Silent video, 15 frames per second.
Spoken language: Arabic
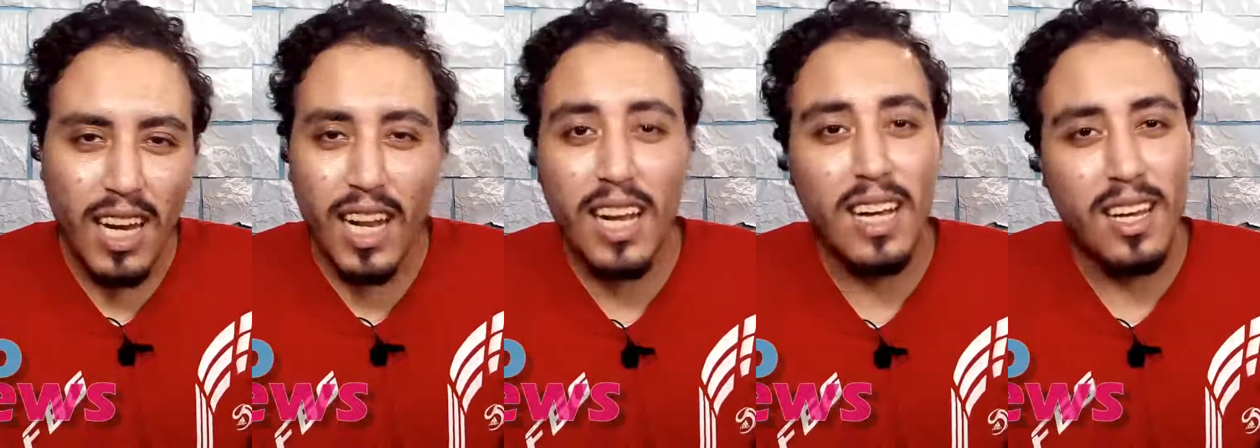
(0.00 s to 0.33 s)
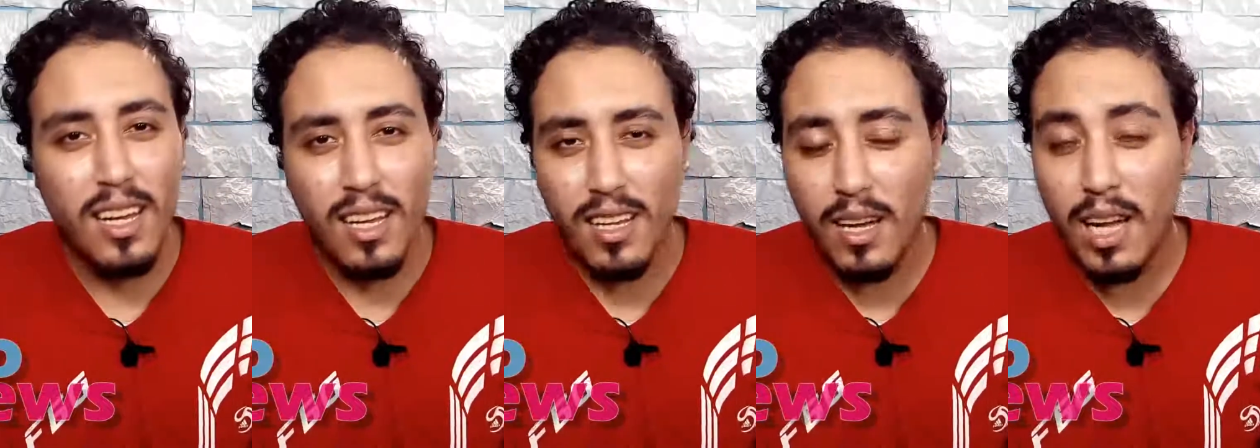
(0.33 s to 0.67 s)

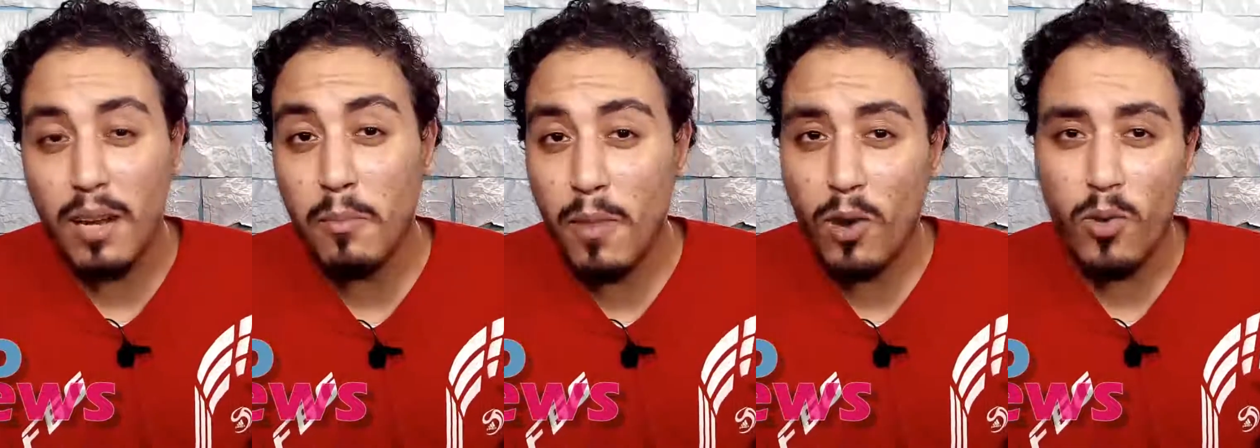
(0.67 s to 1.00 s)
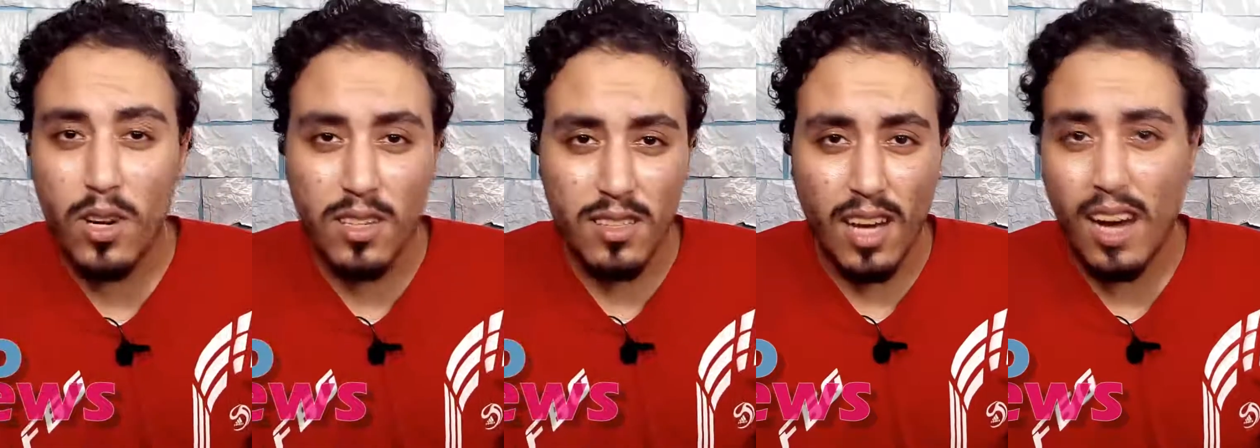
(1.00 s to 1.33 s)
الغاء
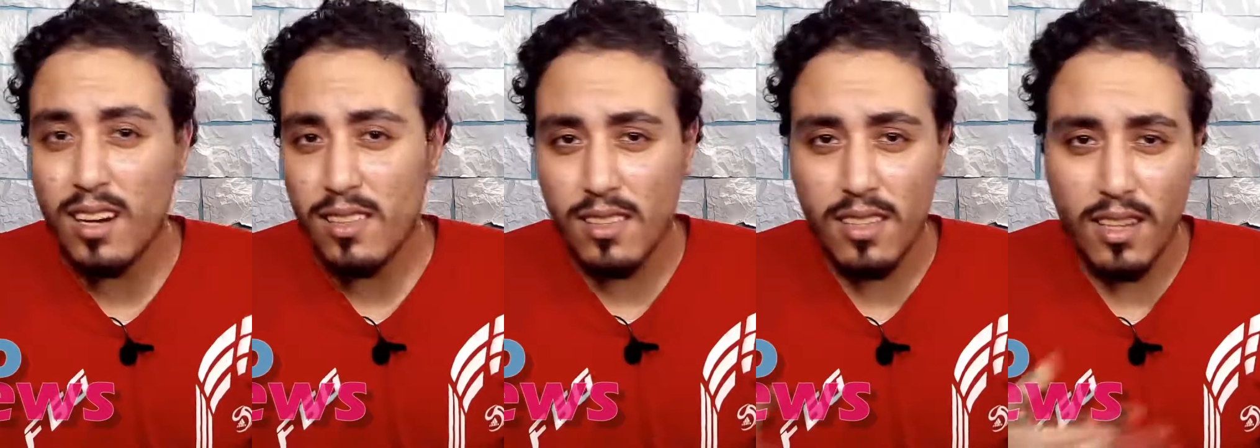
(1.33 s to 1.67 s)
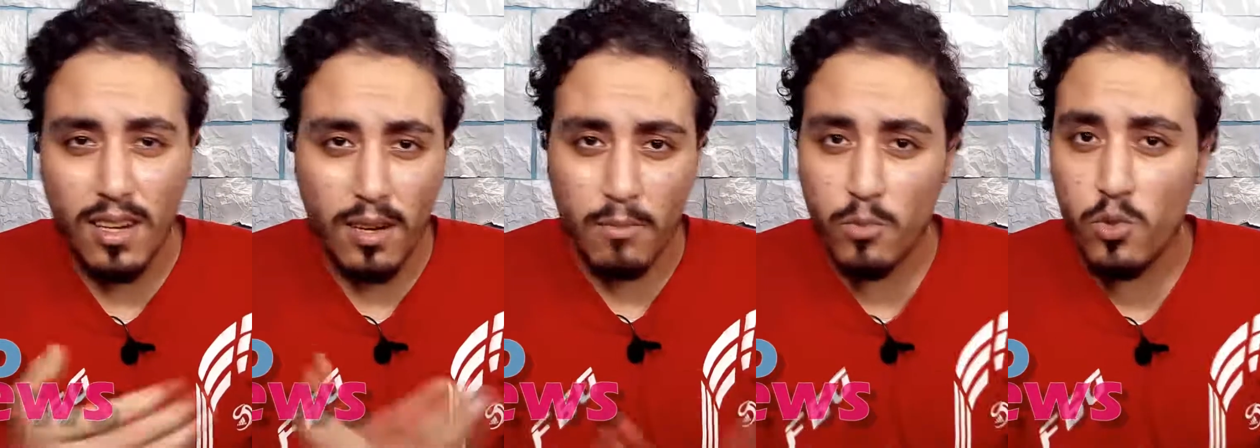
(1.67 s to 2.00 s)
الموعد عرض
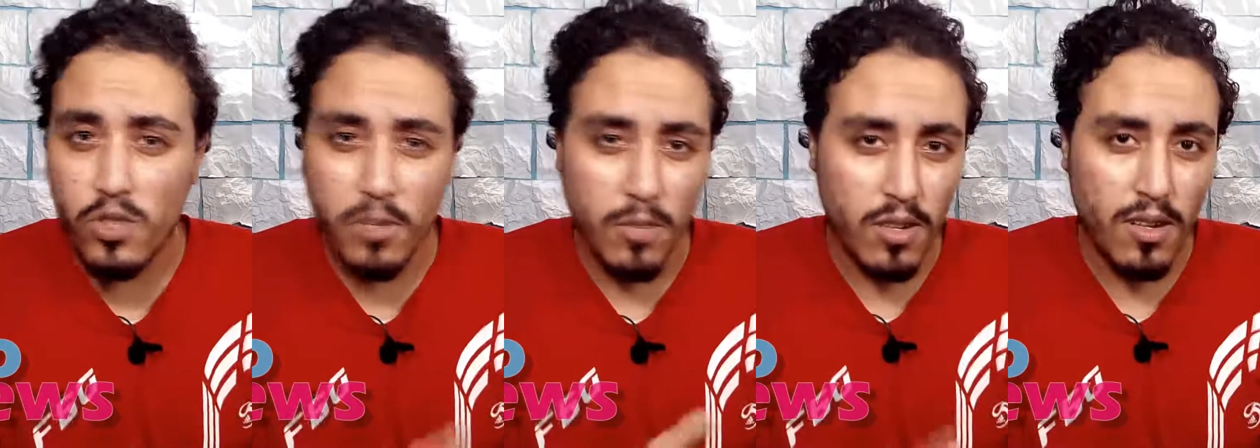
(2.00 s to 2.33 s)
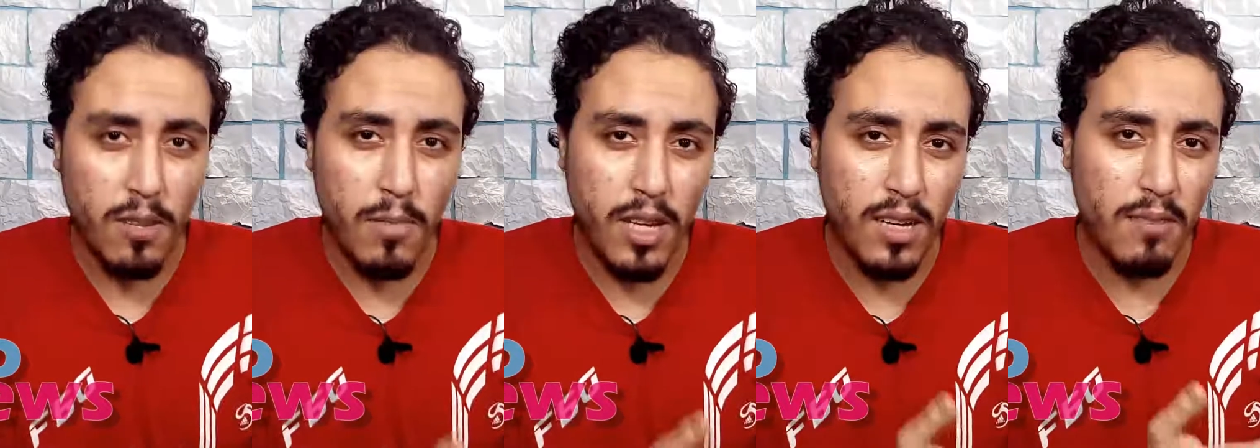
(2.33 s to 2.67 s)
الموسم
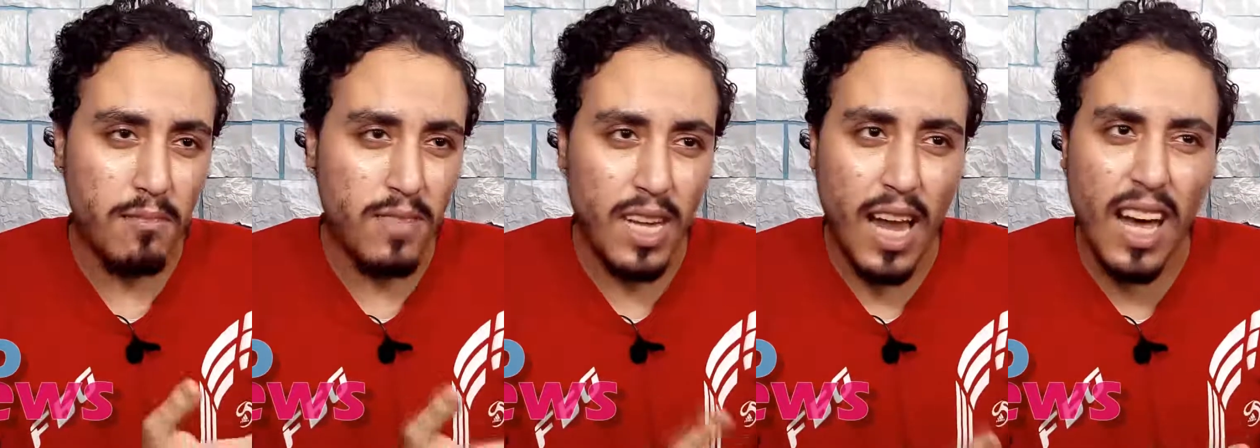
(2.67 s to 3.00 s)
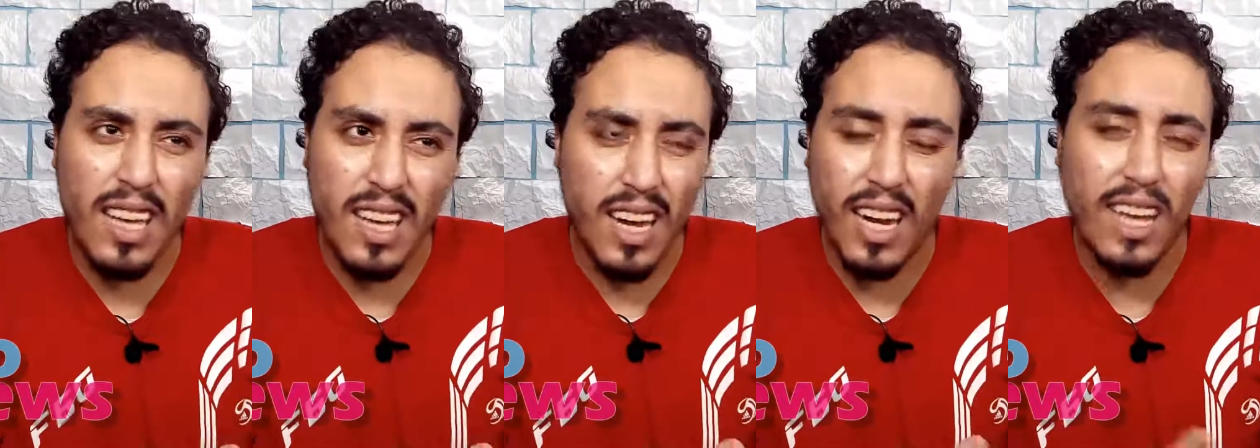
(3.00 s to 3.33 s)
الرابع
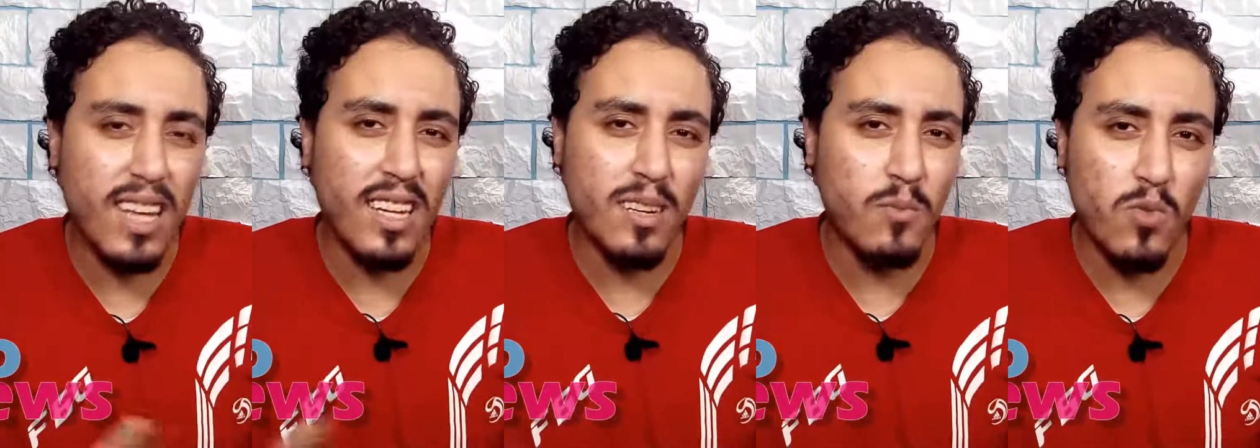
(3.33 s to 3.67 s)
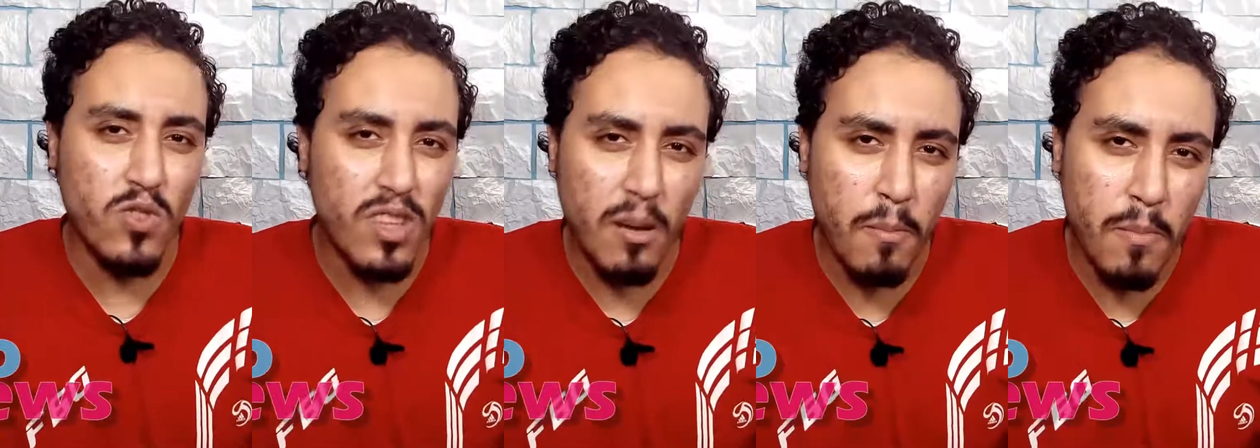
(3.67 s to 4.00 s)
لاجل غير
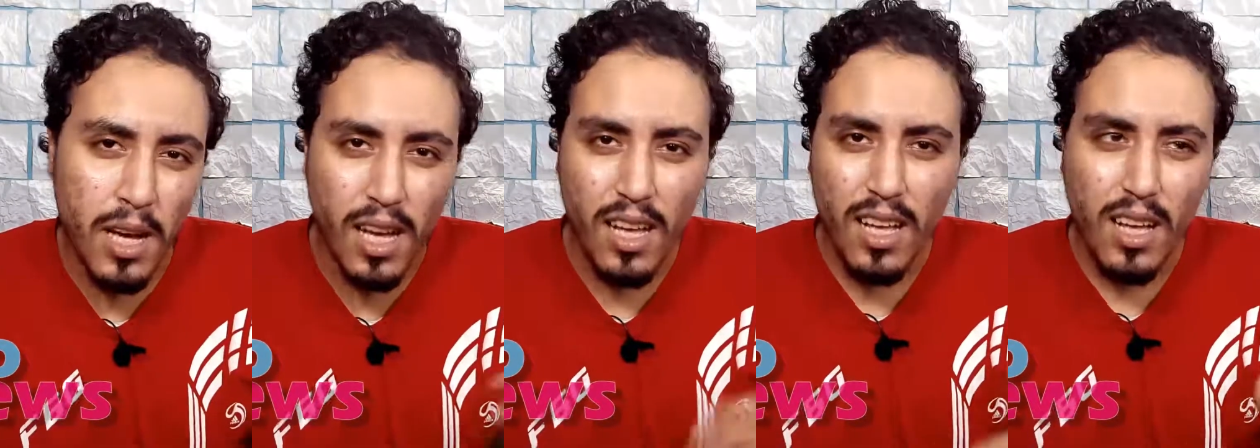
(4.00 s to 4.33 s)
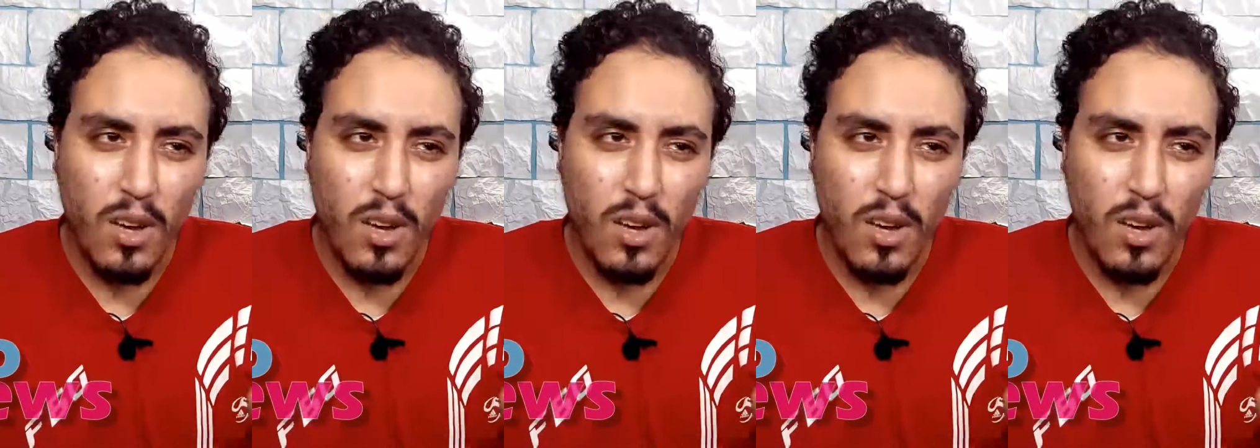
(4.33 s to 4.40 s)
مسمى